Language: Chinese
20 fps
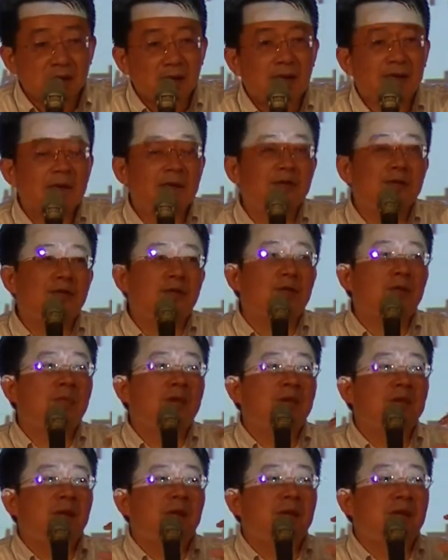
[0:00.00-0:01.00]
那当时就
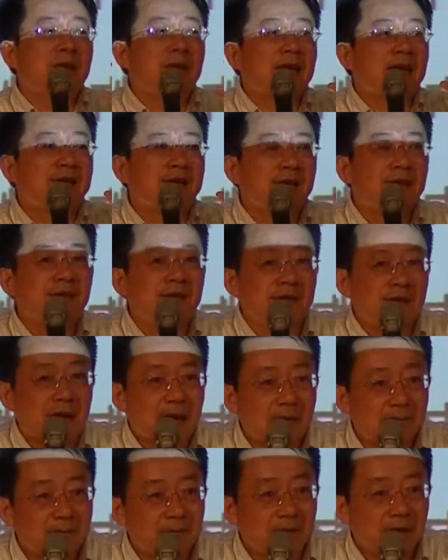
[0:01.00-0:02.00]
变到很大的争执
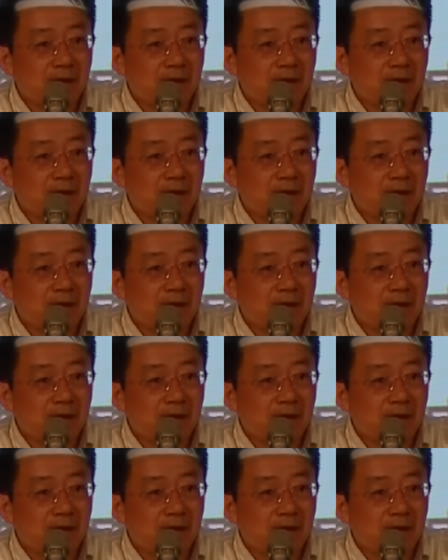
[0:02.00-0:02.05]
啊，